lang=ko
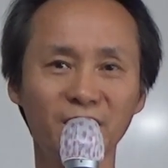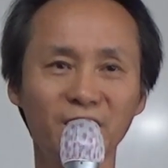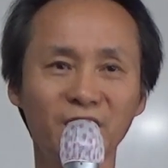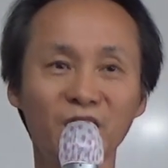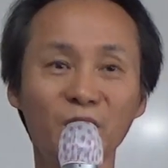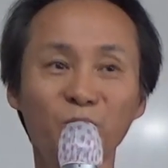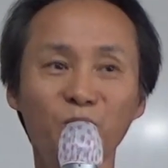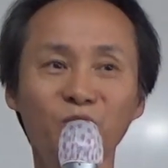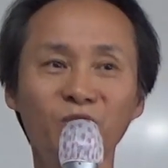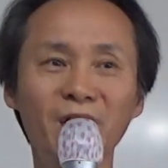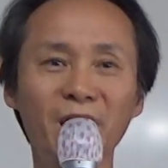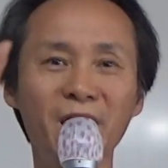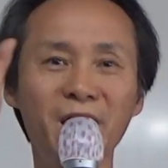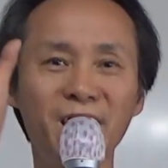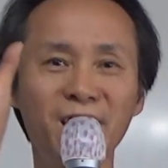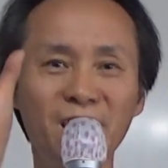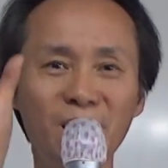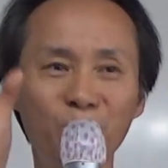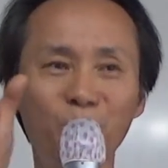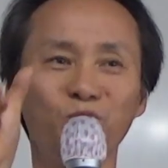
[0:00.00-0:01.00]
십분의
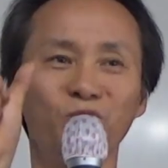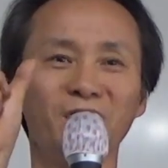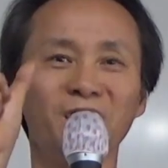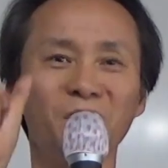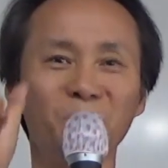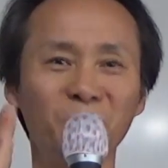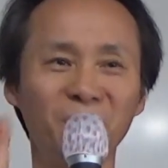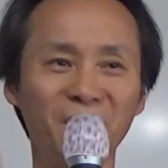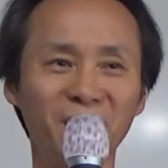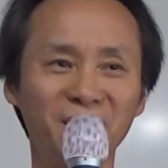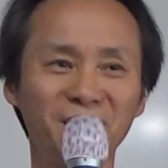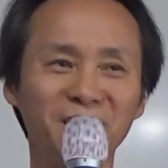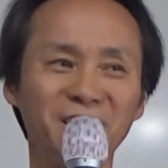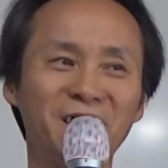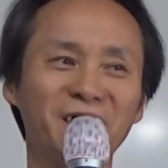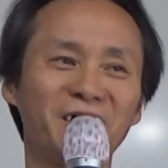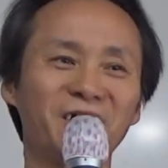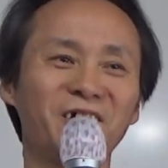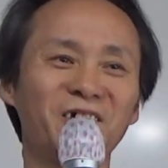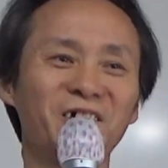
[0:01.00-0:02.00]
일 분량입니다.
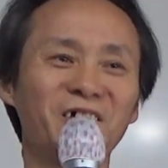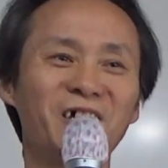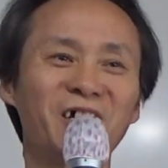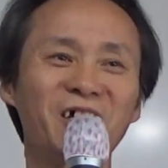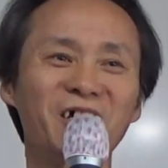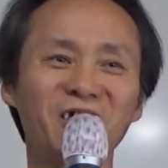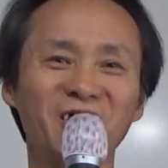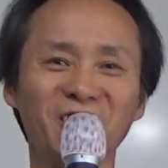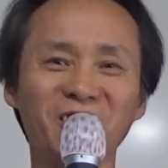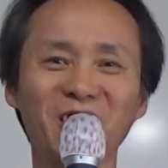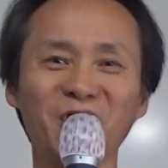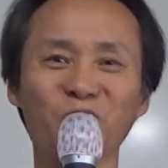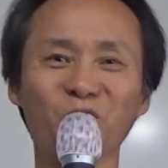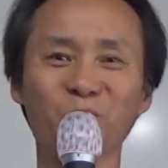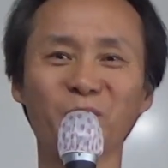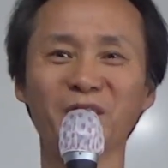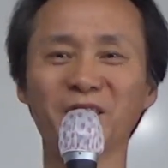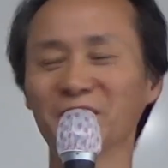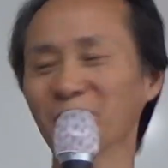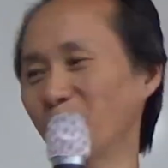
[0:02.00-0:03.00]
그래서 작년에
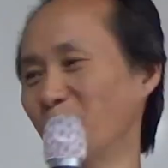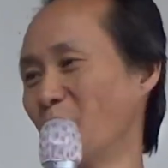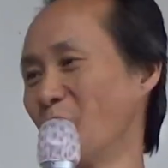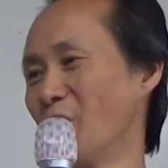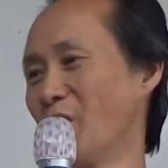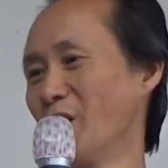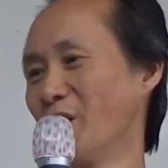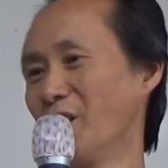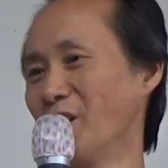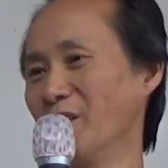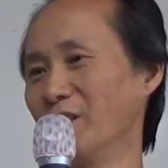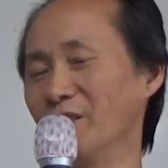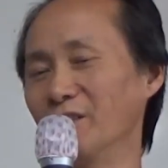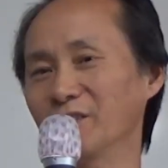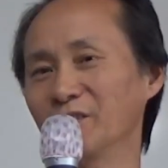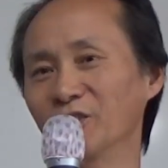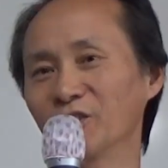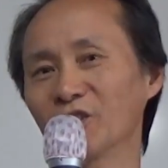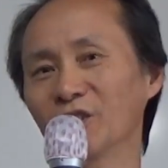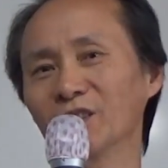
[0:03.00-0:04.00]
출판하고 어,
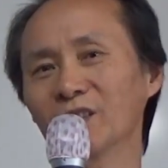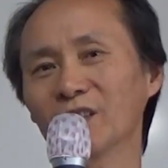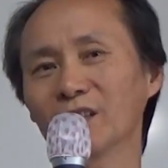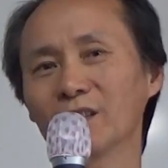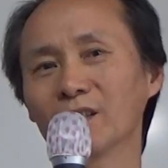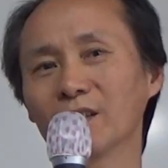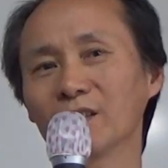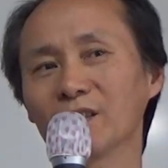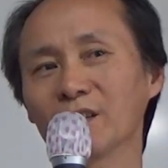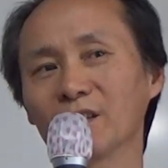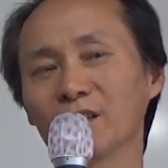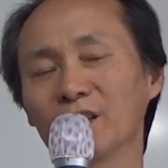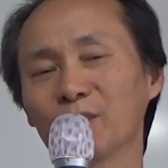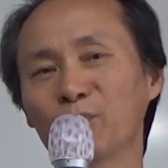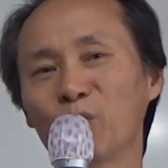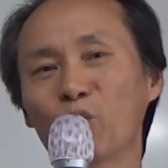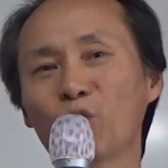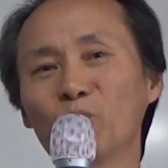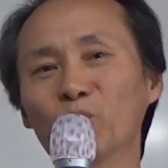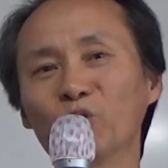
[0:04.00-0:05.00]
그것은 제가
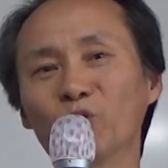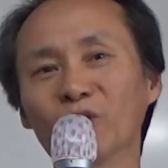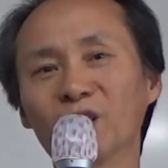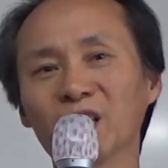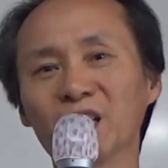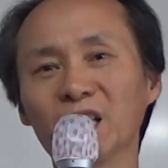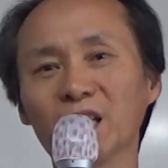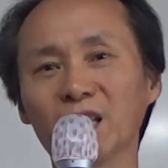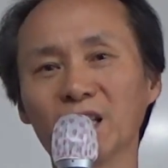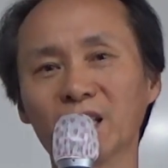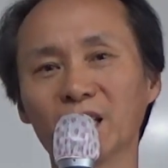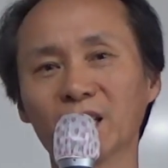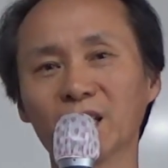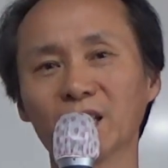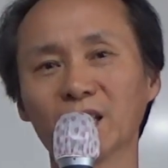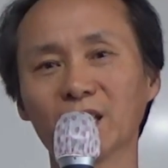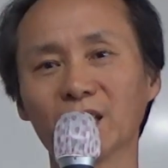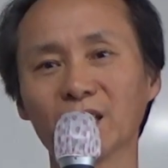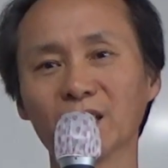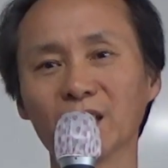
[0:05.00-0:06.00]
보름 동안에
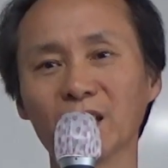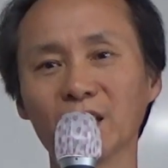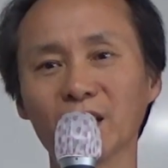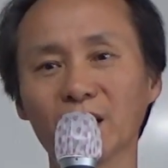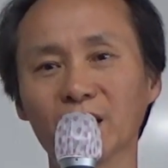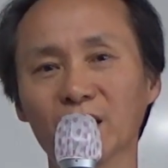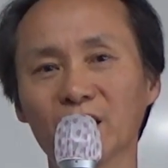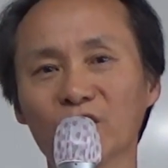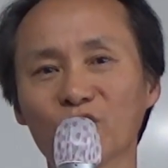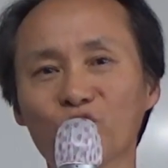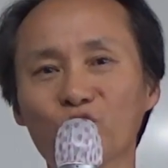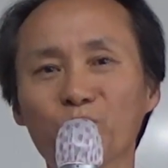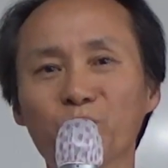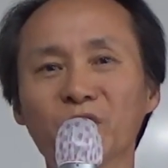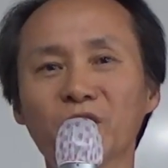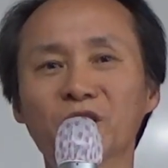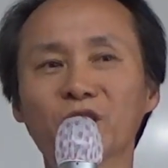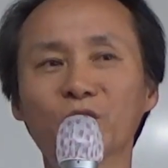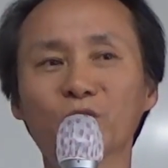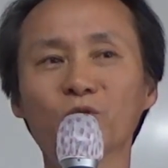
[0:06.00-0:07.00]
예,
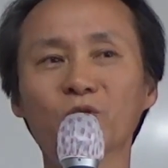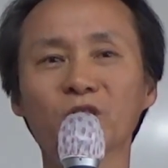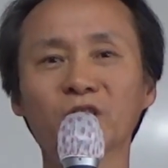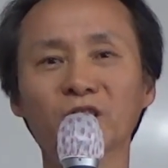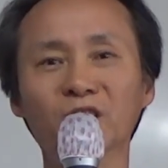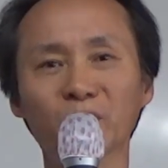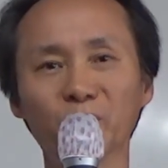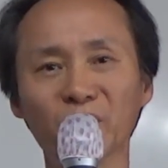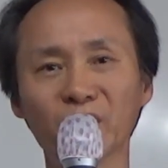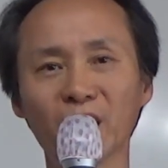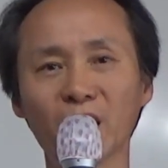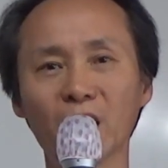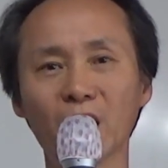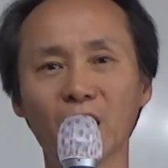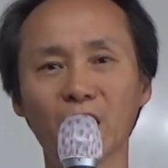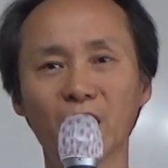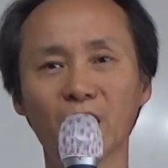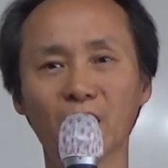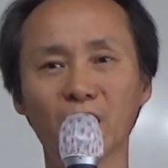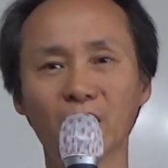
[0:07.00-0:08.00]
수필식으로 적은 겁니다.
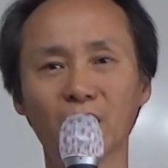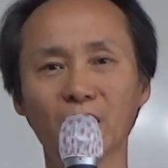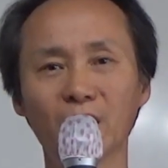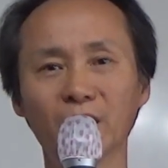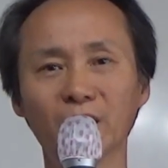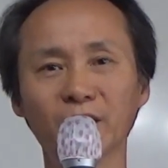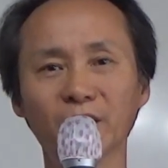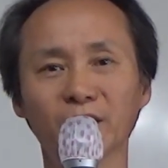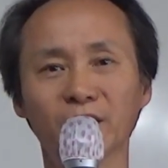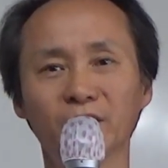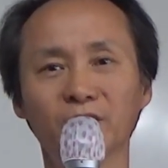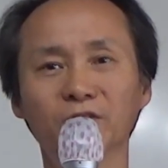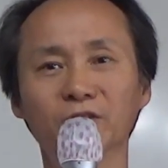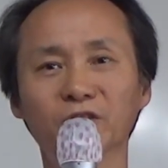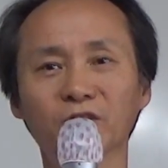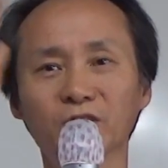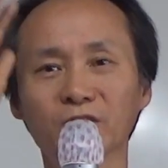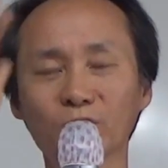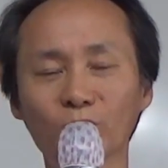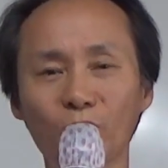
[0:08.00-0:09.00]
예, 기억을
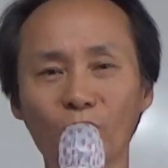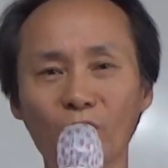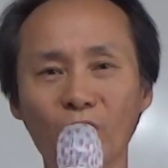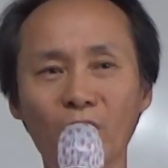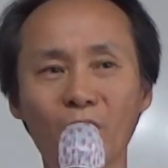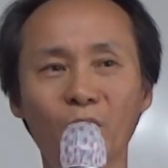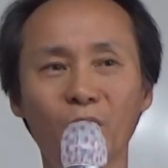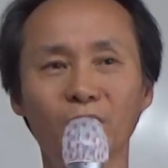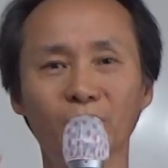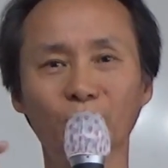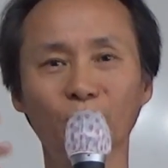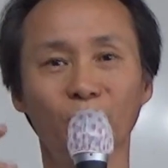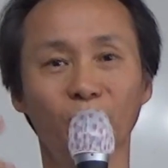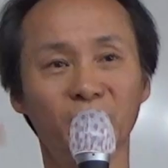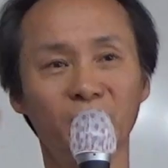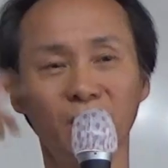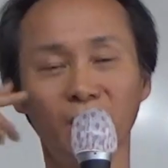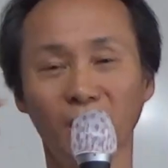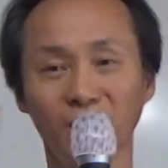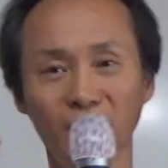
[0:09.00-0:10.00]
더듬고 또
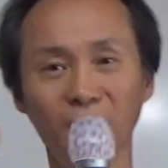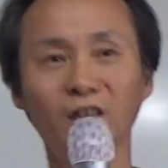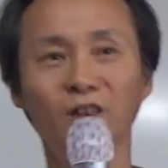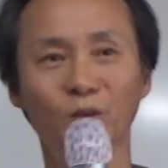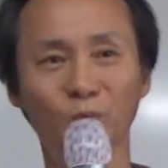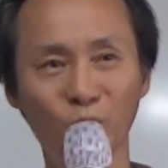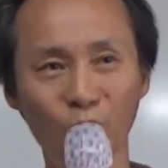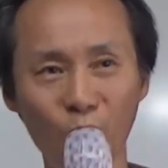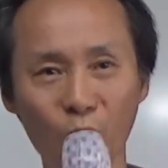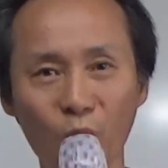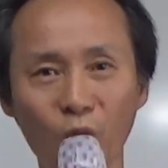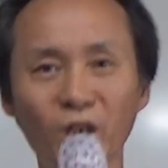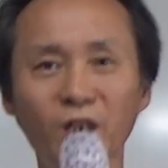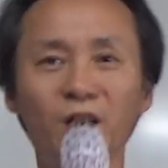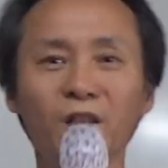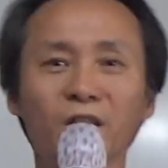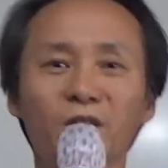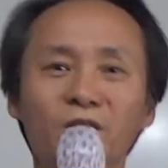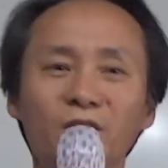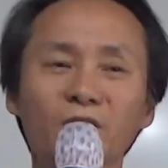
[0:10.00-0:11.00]
기억 안 나는 건 보고
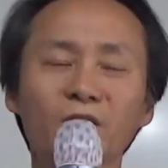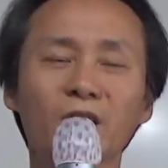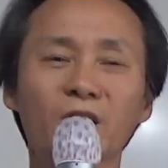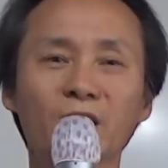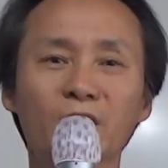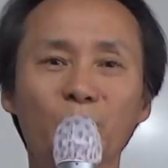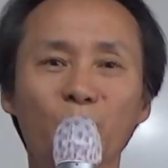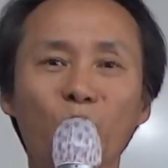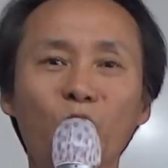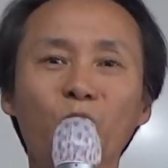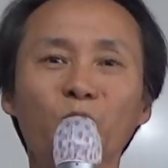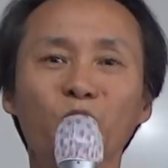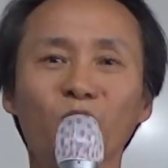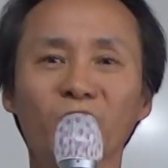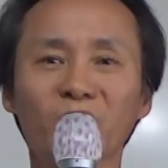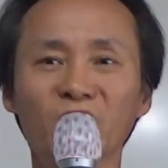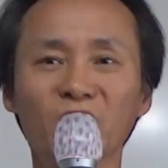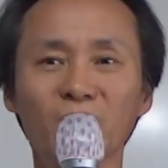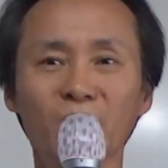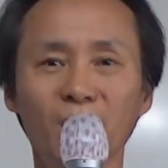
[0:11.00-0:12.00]
이렇게 해서 보름
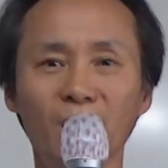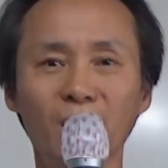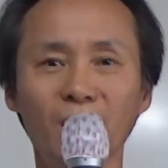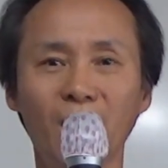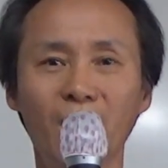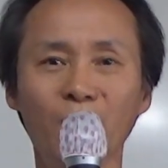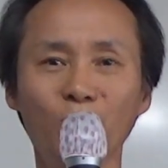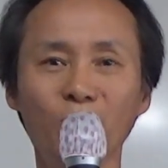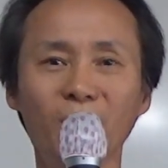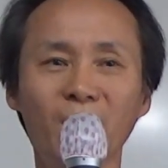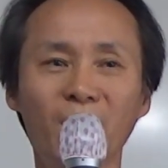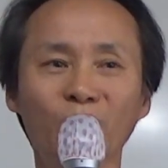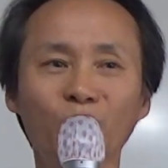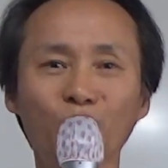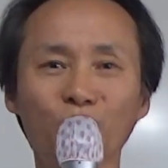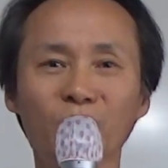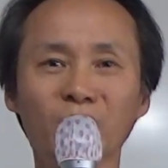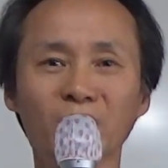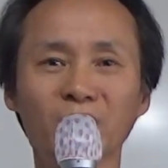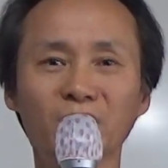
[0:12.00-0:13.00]
동안에 하루에
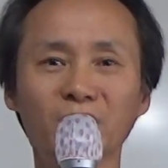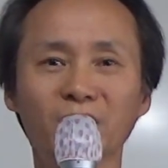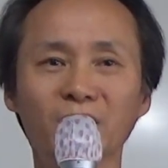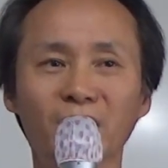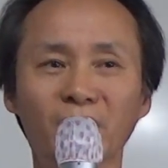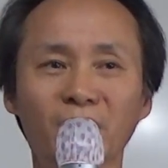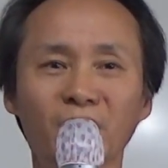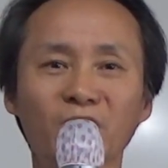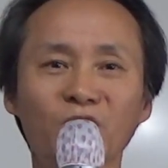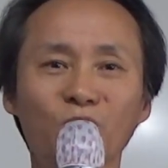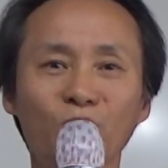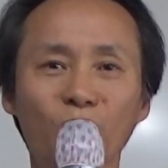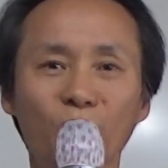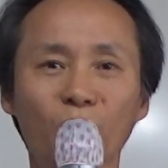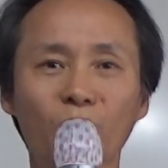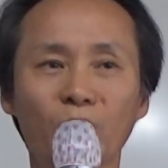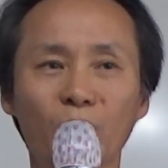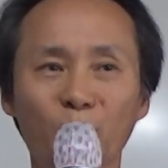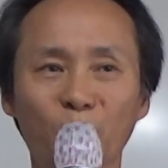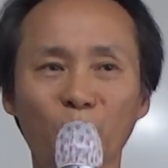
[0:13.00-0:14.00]
한두 시간씩
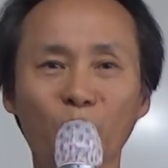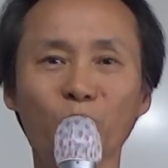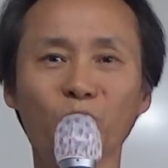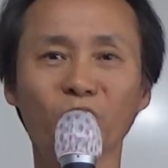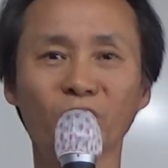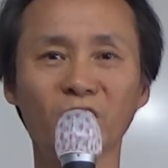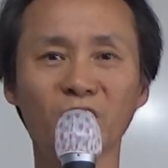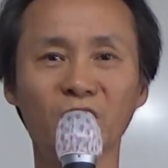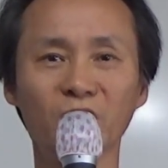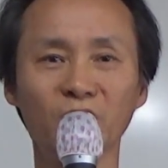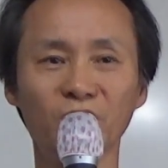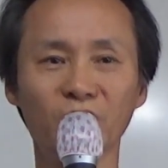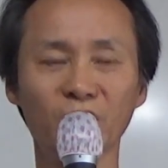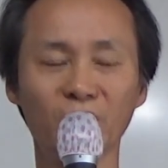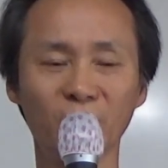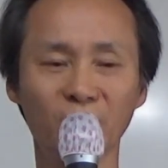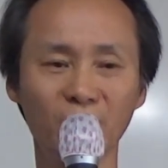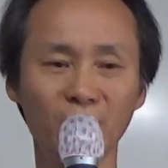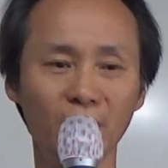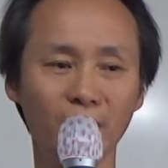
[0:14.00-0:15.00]
해가지고 보름 동안에 지은
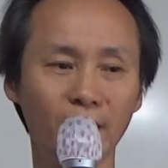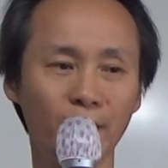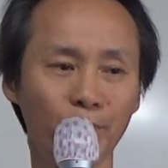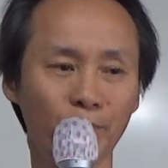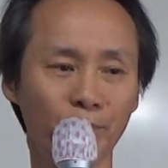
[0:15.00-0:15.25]
책인데